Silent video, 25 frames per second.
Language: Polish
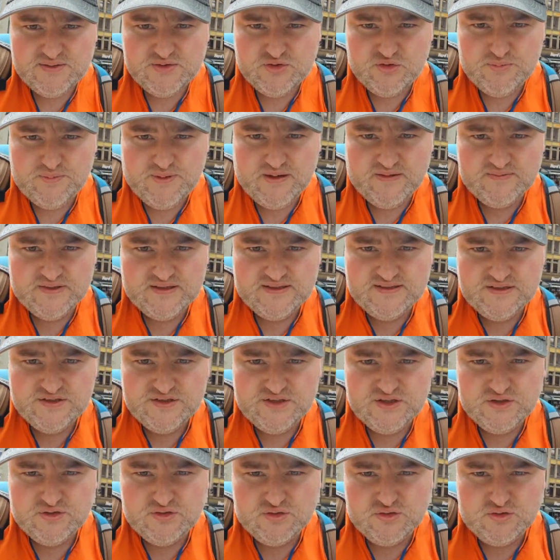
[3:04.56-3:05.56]
się upewnić.
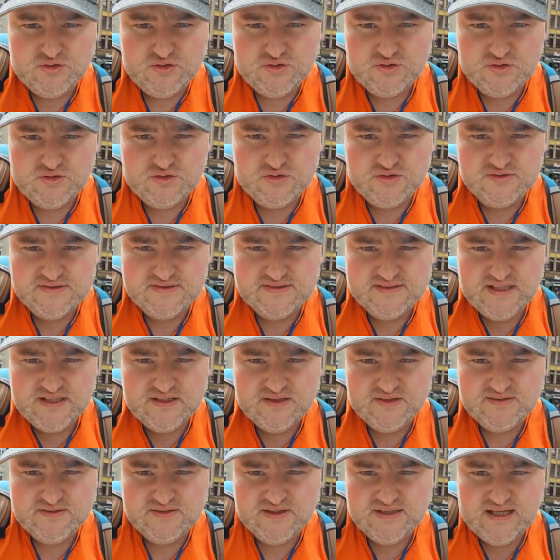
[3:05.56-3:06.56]
Zdzichu, z
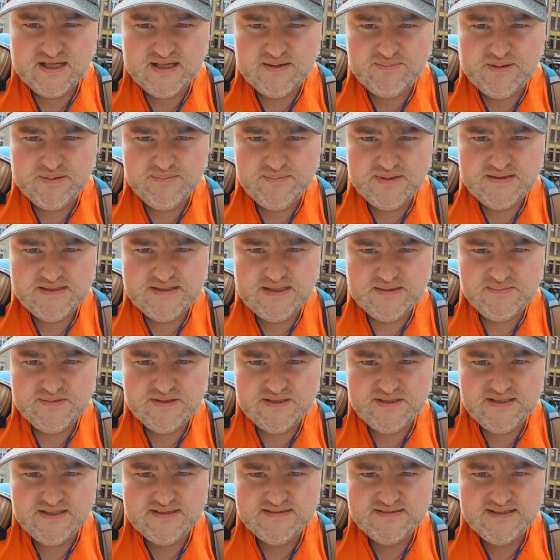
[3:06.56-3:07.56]
tego co ja pamiętam,
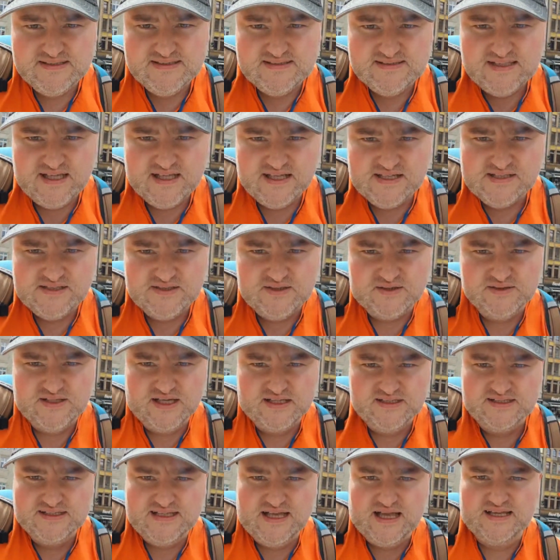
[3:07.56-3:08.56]
ty jesteś starszy od
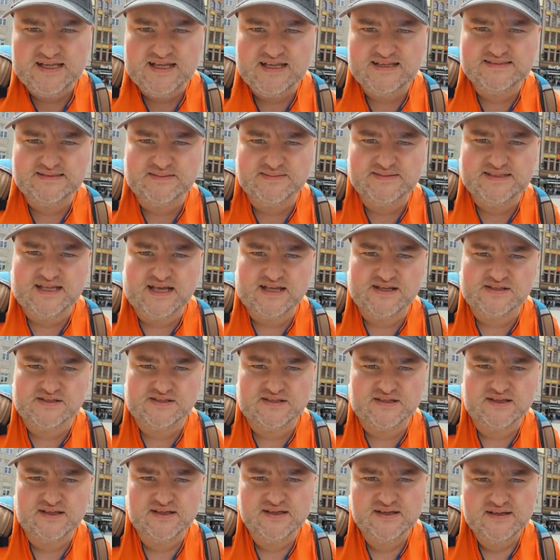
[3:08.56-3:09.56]
mnie. Tak, ja jestem starszy.
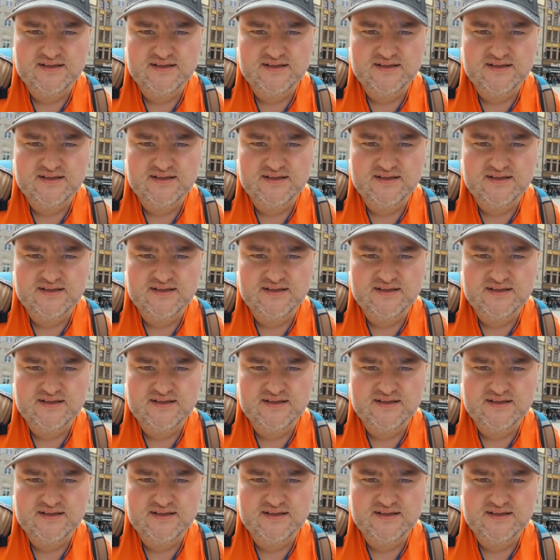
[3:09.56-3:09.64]
Tak.